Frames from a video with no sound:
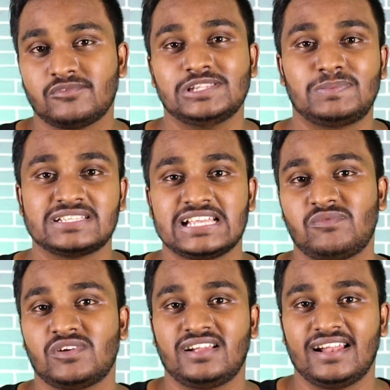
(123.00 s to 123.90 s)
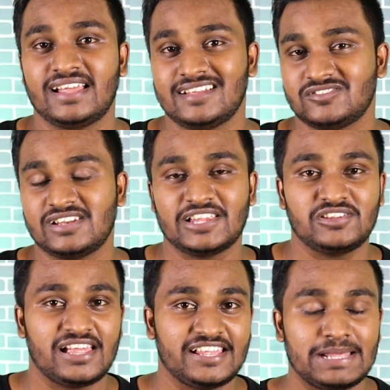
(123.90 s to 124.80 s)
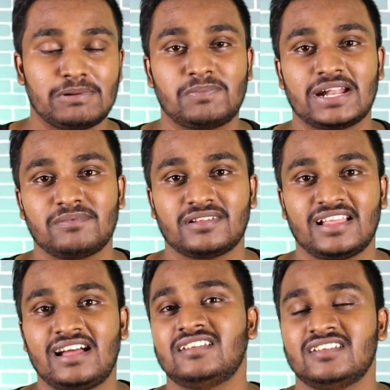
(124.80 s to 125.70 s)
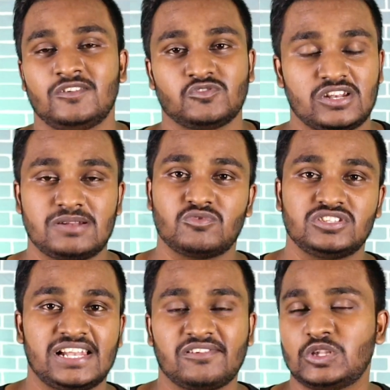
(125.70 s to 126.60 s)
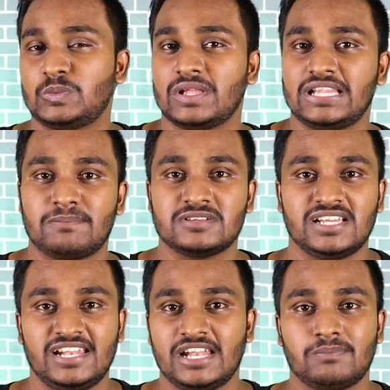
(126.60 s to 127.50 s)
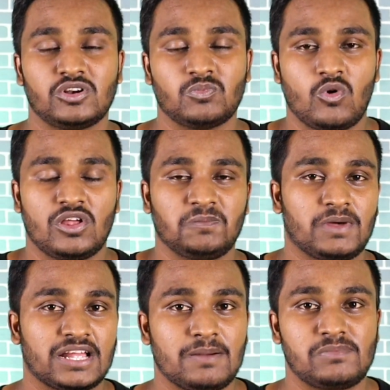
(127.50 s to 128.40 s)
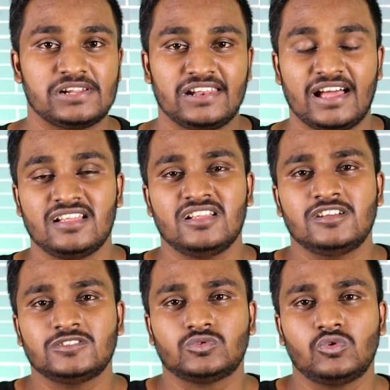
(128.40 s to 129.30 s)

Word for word: நமக்கு வந்து பண்ண சேஃப் வந்து கிடையாது ஸோ அது இல்லை எனேபிள் பண்ணாமல் இருந்தால் ஸோ அதெல்லாம் முடிஞ்ச அளவுக்கு வந்து பார்த்து நம்ம சைடில் என்ன பண்ணுமோ அதை மறக்காமல் பண்ணிடலாம் ஸோ